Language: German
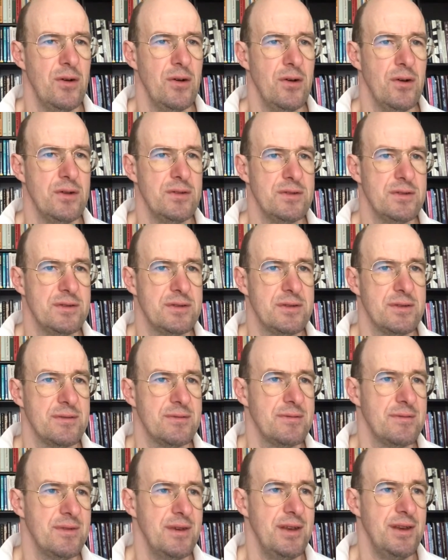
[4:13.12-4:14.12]
Und
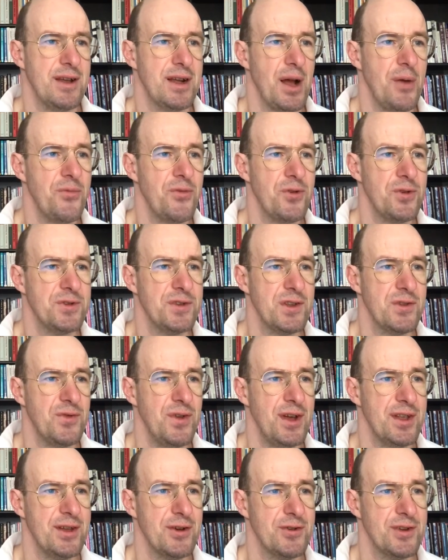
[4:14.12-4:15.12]
in der Kampfkunst ist
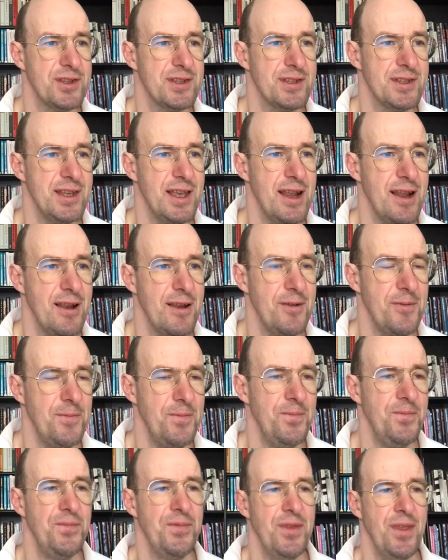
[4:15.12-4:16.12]
vielleicht auch das Ziel,
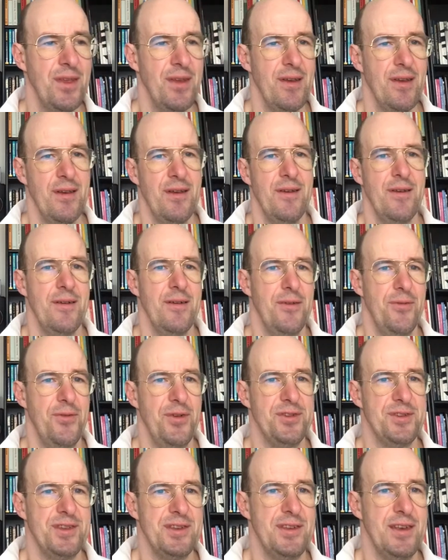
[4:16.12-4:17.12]

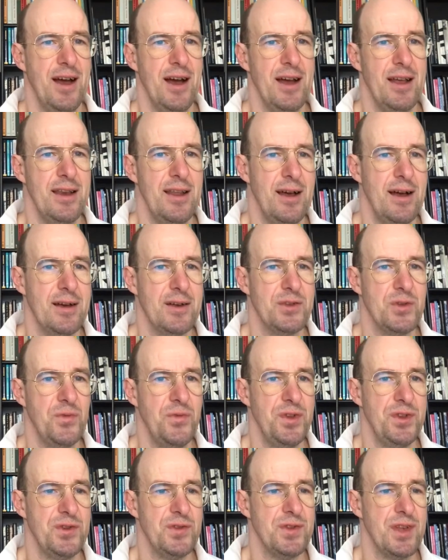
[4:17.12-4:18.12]
40 Jahre lang so
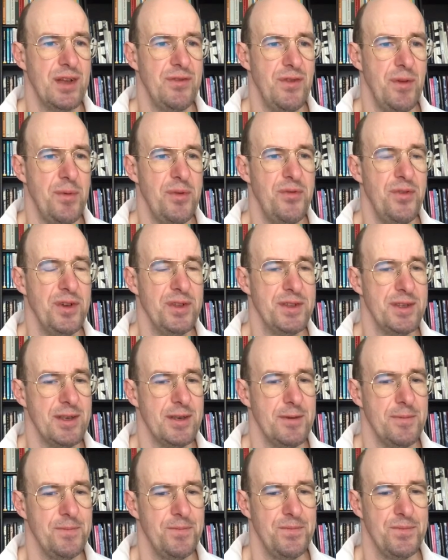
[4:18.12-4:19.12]
fit zu sein wie mit
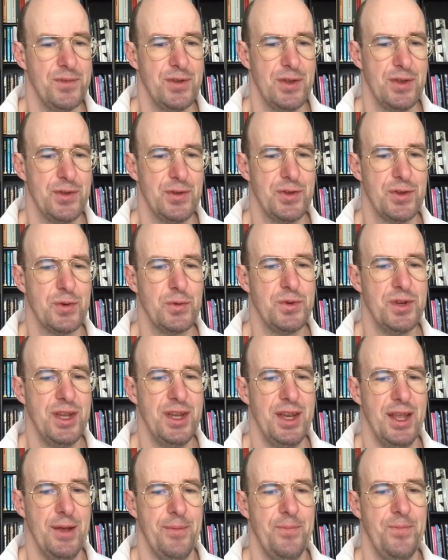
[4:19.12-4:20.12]
40. Ist doch eine gute
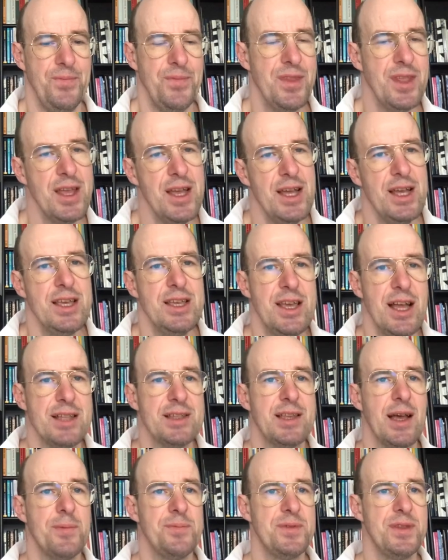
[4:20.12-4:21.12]
Idee.
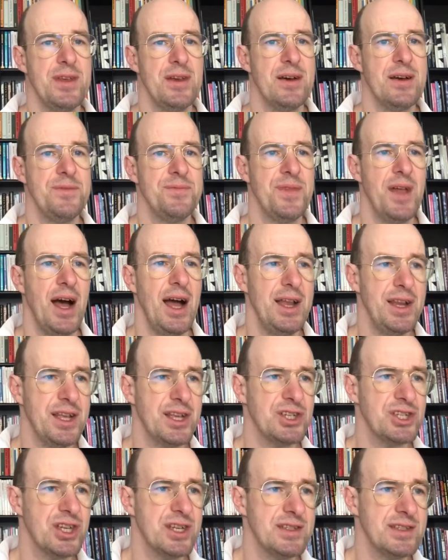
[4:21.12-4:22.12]
Jetzt habt ihr
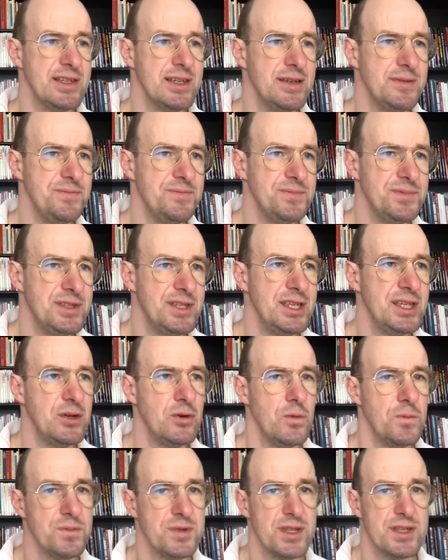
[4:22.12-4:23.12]
einige Schritte, die
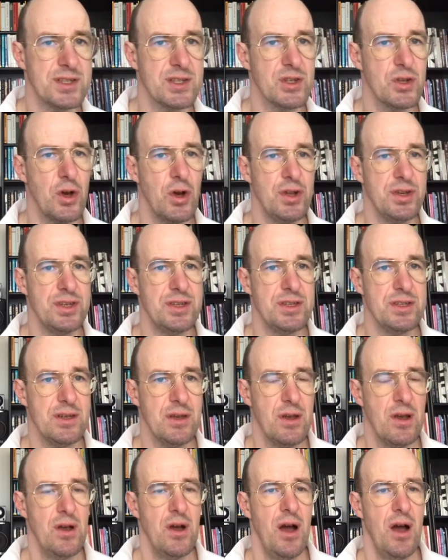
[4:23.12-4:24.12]
ihr umsetzen könnt